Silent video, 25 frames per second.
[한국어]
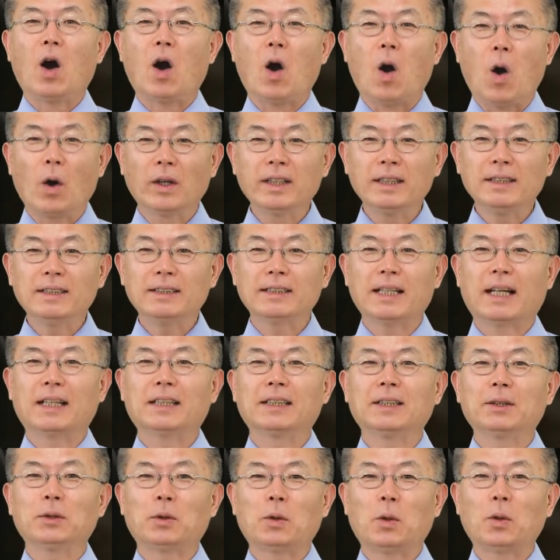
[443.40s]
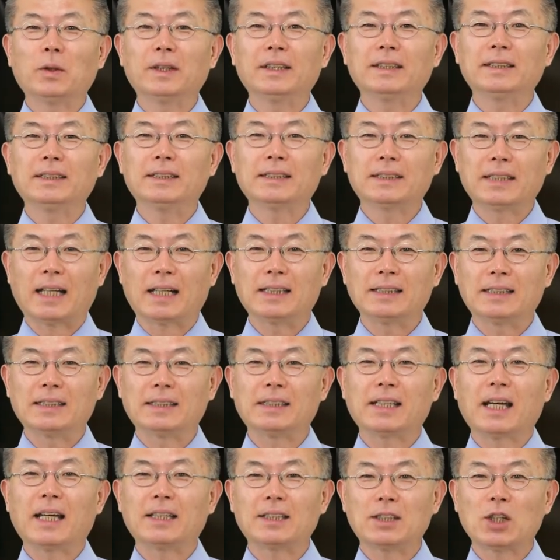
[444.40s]
어린 양의 혼인
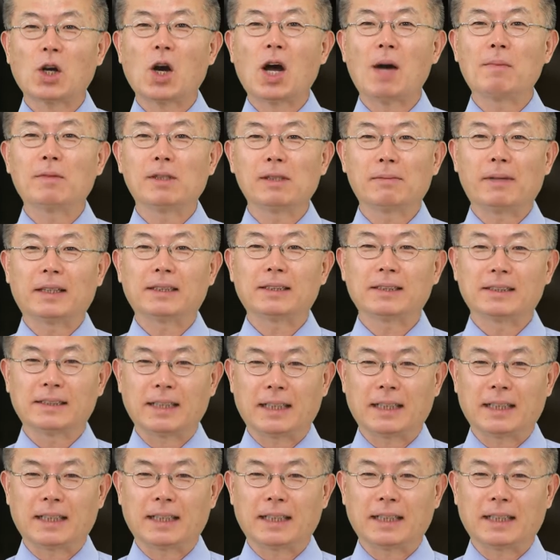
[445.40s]
잔치에 청함을 받은